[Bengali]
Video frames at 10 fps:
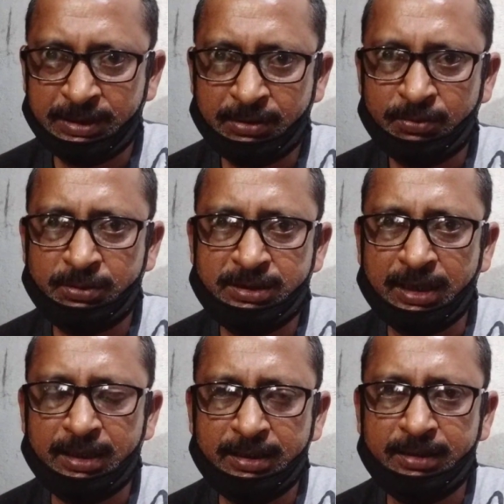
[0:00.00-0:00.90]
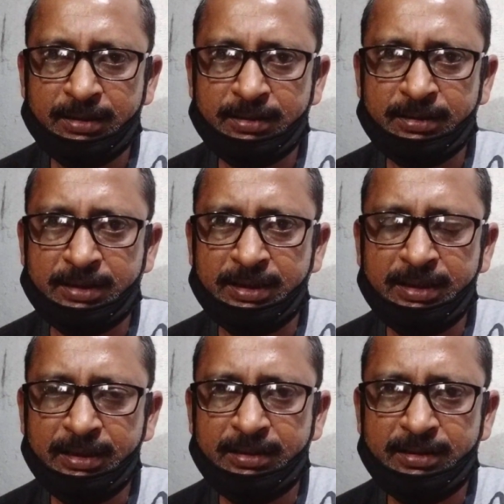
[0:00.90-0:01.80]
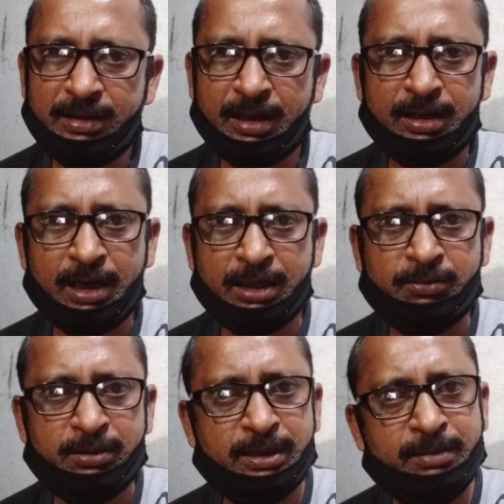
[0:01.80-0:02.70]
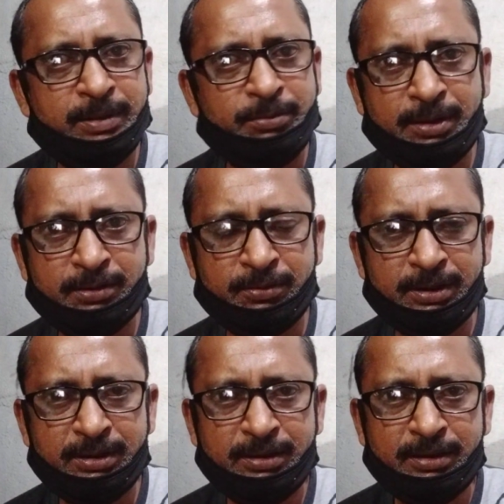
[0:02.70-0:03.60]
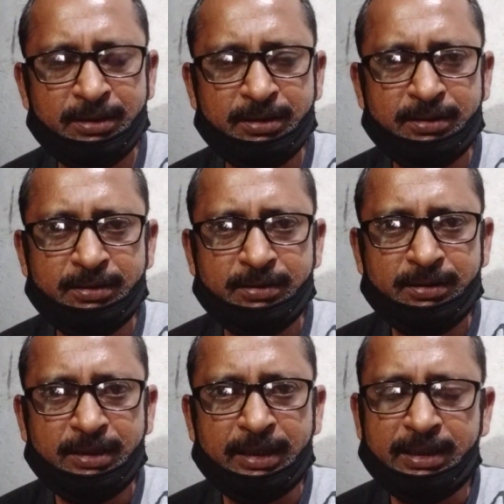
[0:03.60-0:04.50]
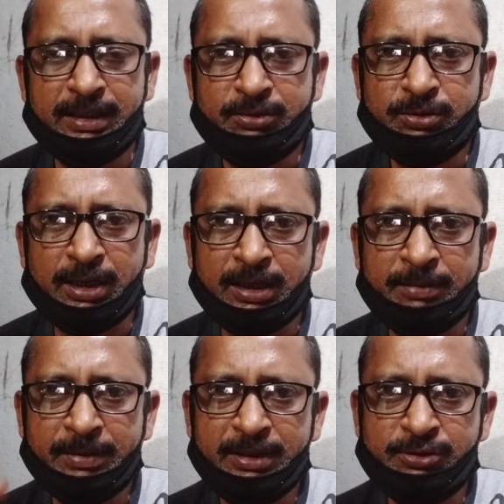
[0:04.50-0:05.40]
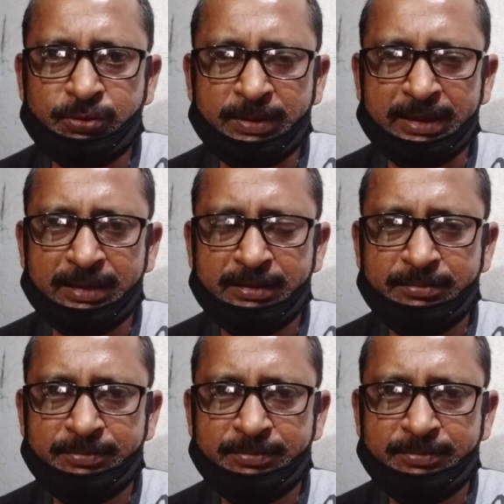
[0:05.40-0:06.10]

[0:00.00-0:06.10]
যে কোনো চারে ঘি আর নারকল তেল ব্যবহার করি এটা একটু ঠান্ডা পেলেই জমে যায়